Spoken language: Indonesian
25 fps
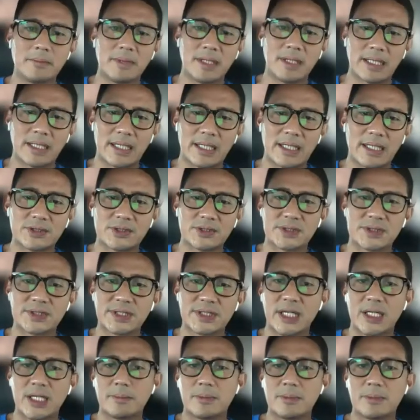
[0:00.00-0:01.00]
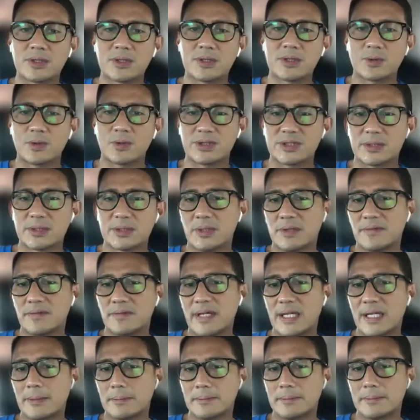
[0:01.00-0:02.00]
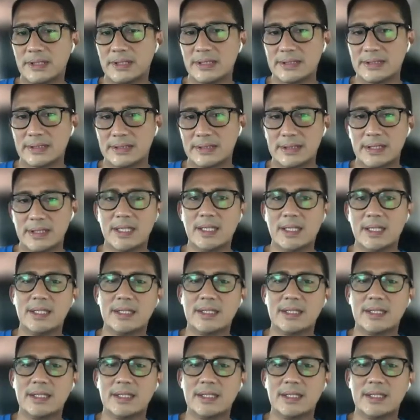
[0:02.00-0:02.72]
mengenai sustainable tourism developments